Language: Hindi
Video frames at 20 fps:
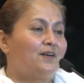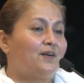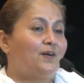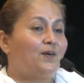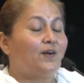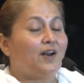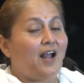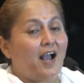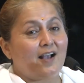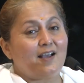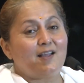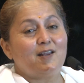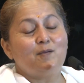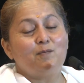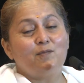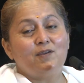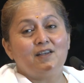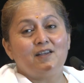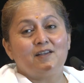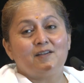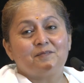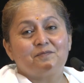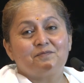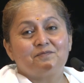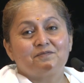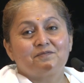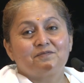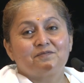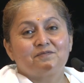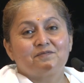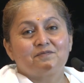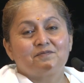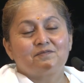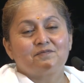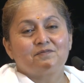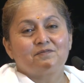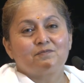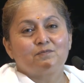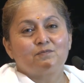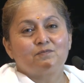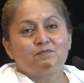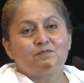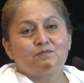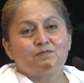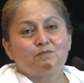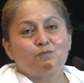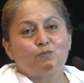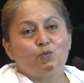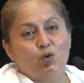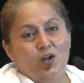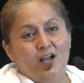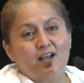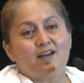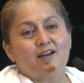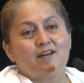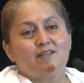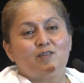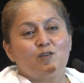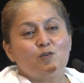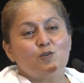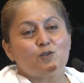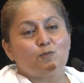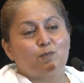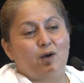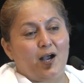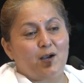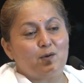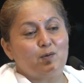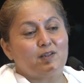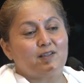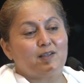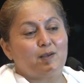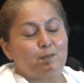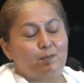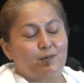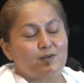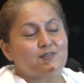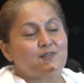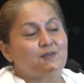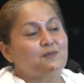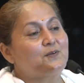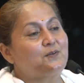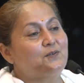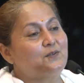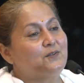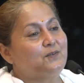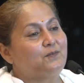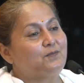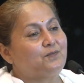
और आखिरी में पूरा करती हूं उस भागवत के प्रसंग को